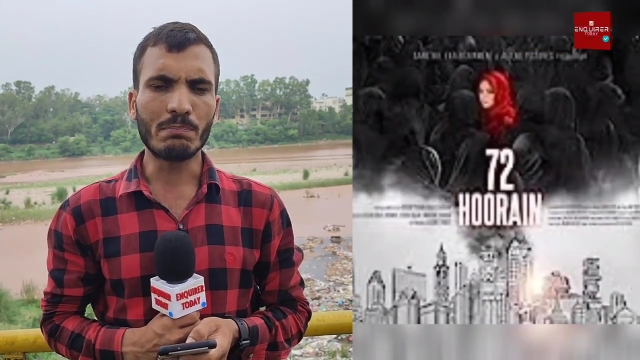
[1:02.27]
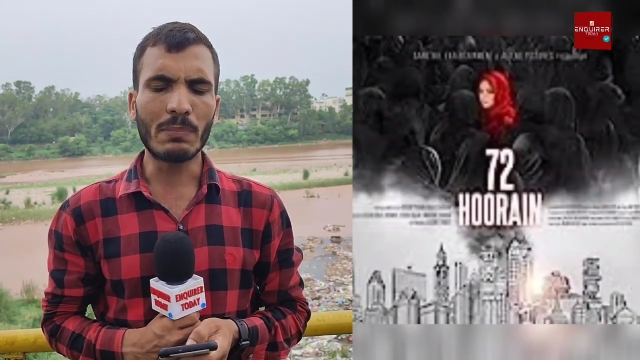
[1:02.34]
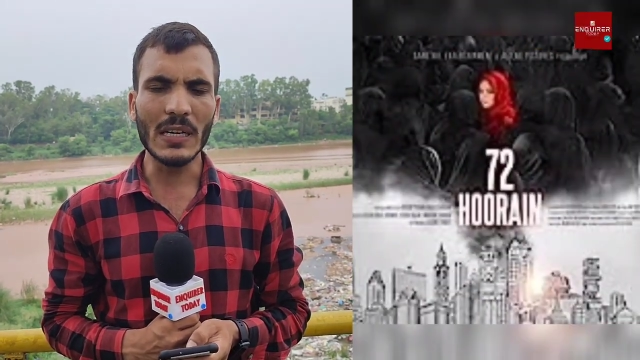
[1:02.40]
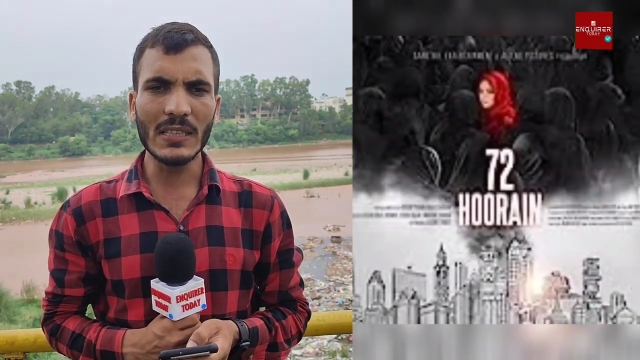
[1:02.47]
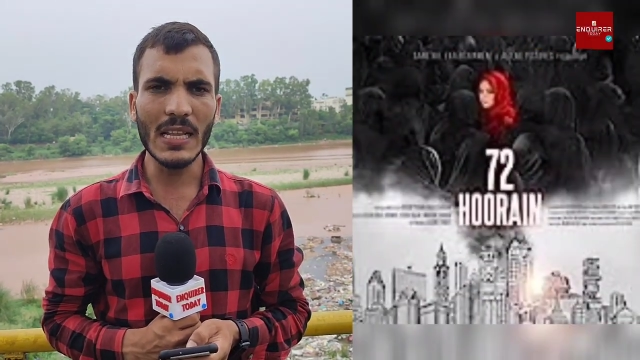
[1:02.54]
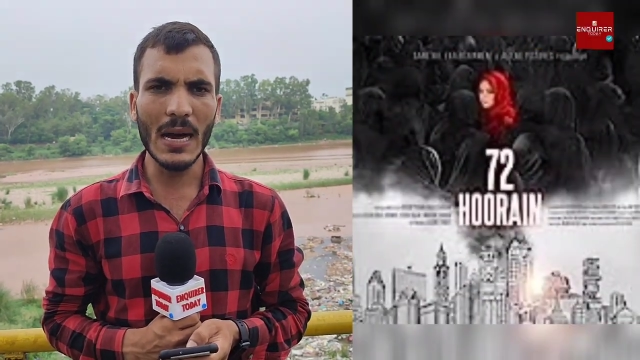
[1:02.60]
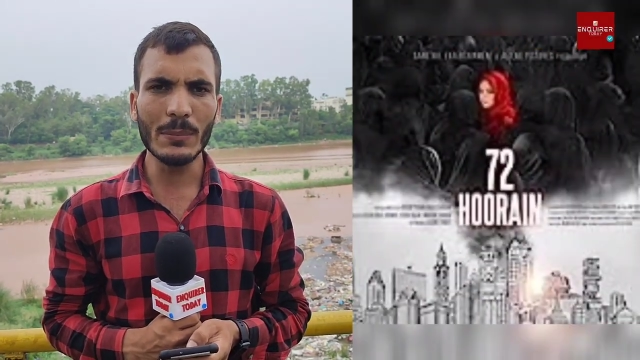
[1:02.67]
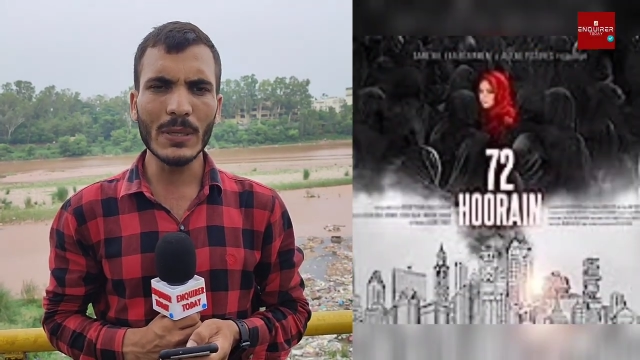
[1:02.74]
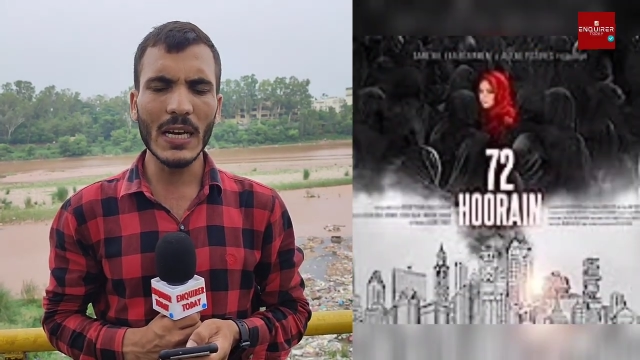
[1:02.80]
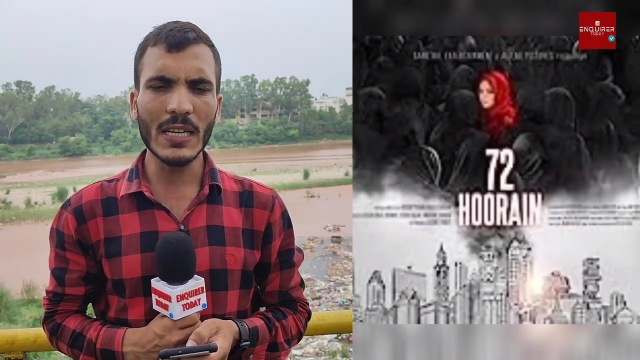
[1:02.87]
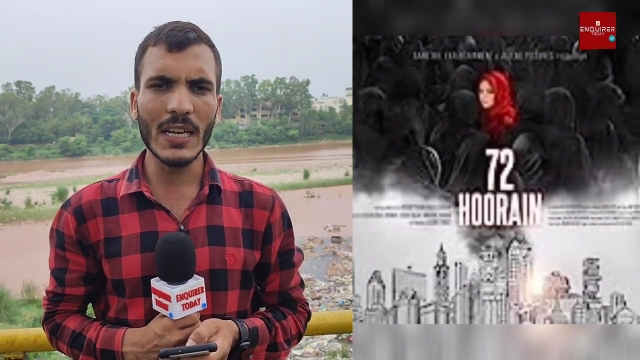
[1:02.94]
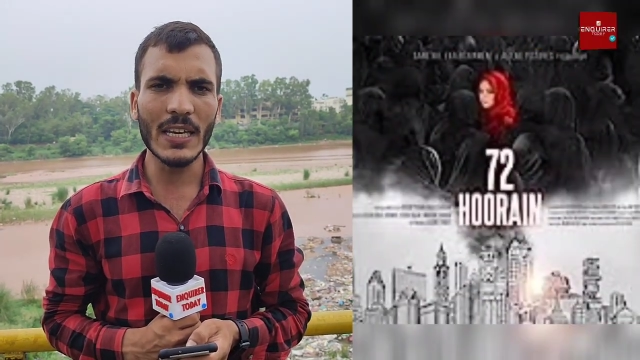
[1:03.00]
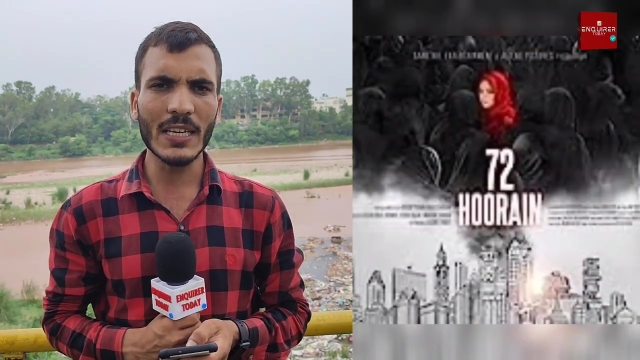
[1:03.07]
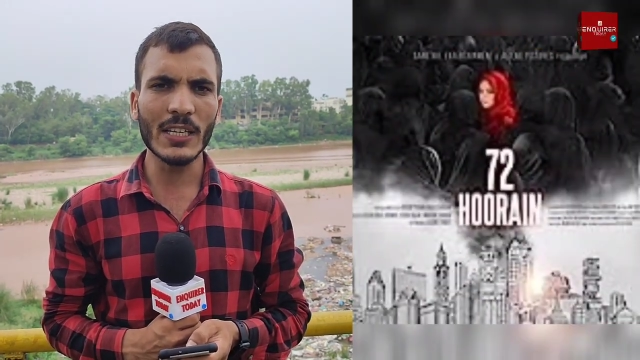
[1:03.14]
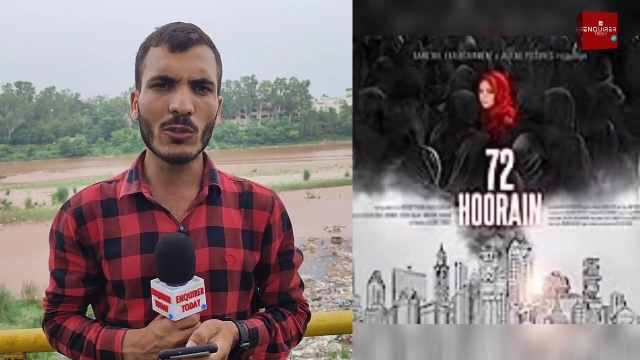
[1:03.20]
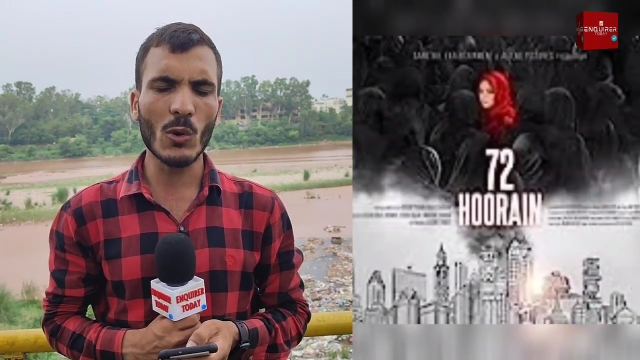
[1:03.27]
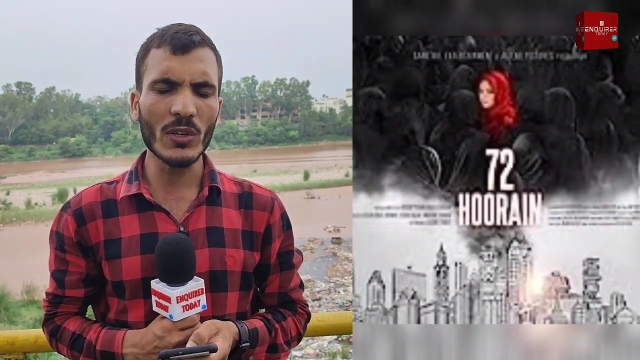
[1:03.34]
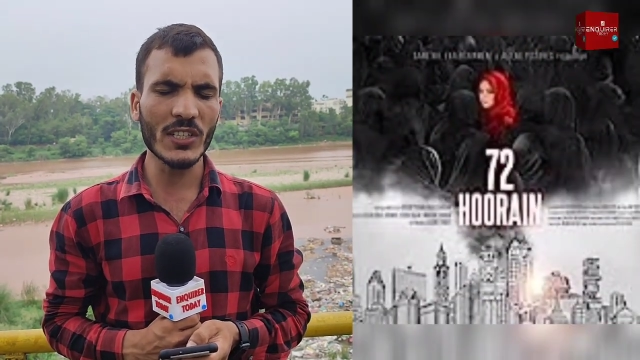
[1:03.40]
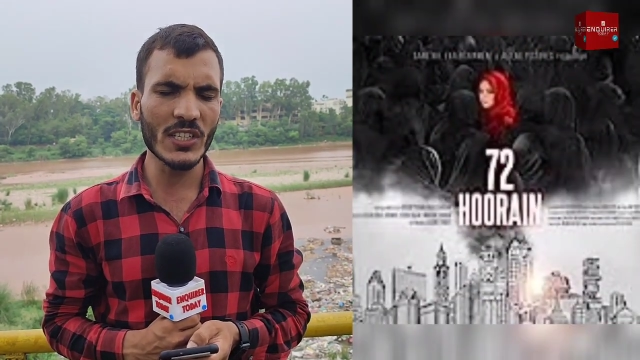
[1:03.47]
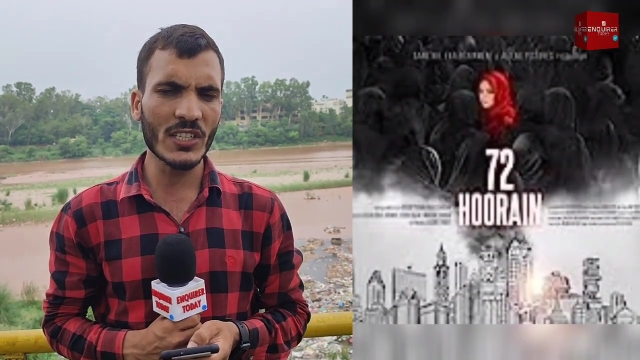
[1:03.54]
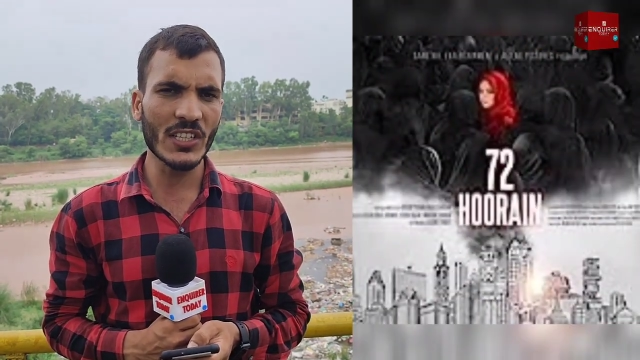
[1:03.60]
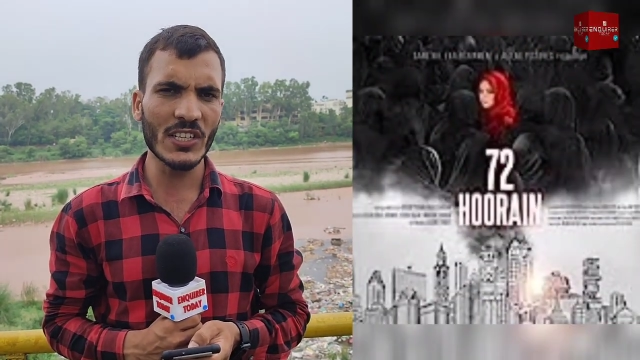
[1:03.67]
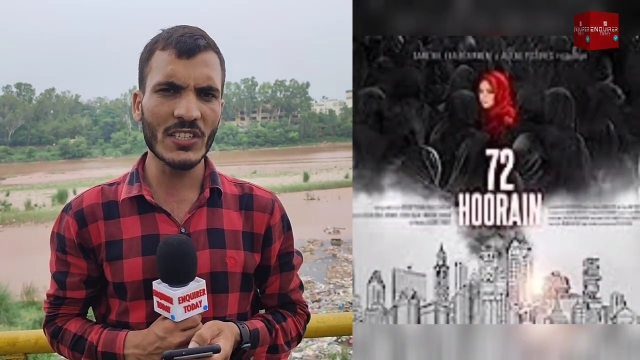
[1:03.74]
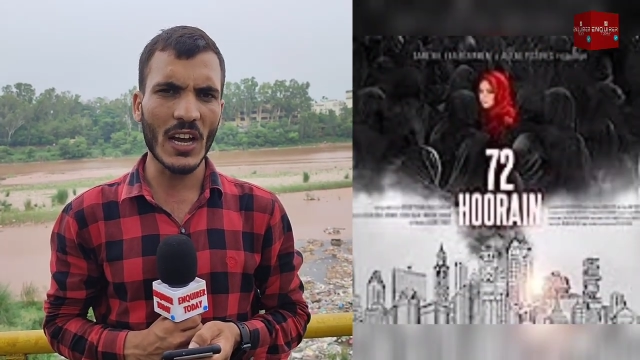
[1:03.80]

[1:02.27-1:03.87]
बदनाम करने की कोशिश की